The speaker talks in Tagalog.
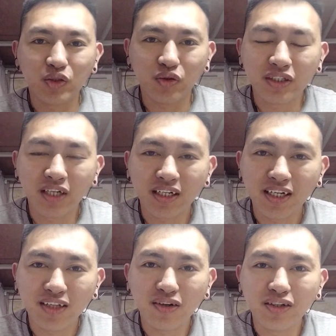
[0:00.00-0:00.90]
gusto ko i-share
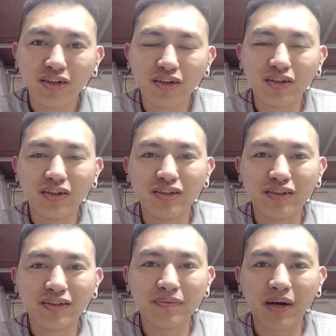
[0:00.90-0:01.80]
dito
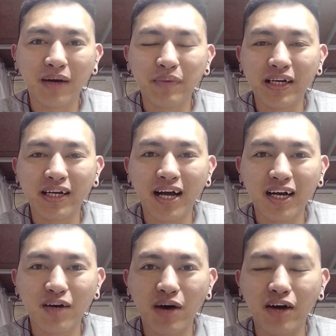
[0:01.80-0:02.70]
yung mga
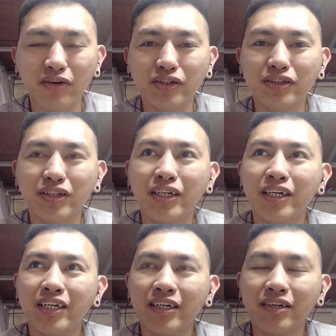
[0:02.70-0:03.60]
pinaggagawa ko noon
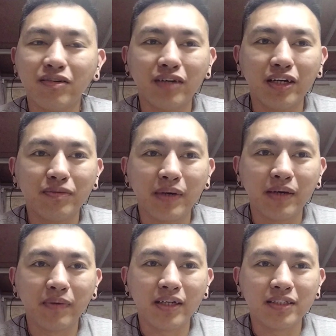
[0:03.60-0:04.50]
kung ano
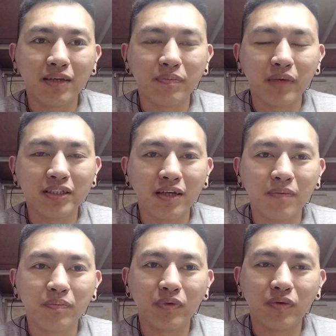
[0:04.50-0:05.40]
ba yung mga step by
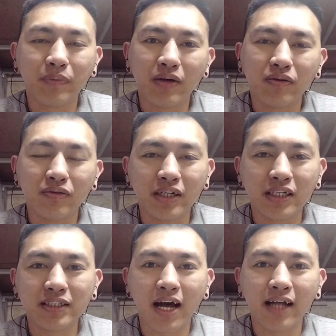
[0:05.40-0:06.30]
step kung paano ako
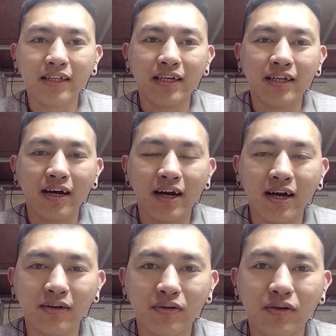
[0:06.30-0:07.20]
nag-study ng
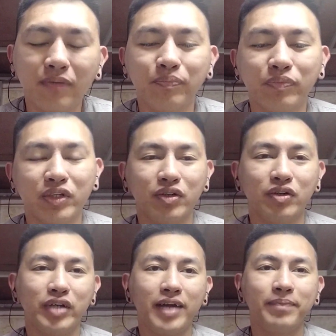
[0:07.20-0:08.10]
Hangul.
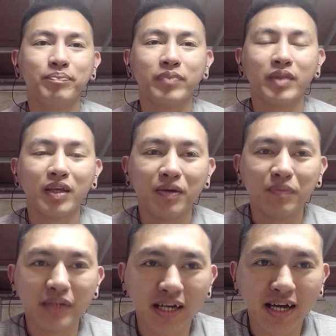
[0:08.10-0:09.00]
So yan,
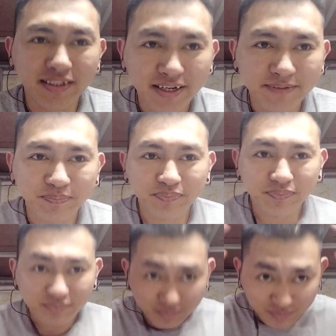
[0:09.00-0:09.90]
umpisa natin.
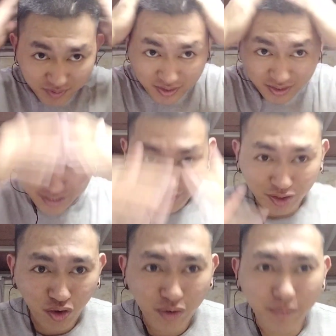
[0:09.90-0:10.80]

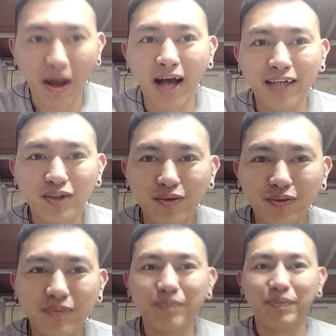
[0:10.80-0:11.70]
Intro, pasok!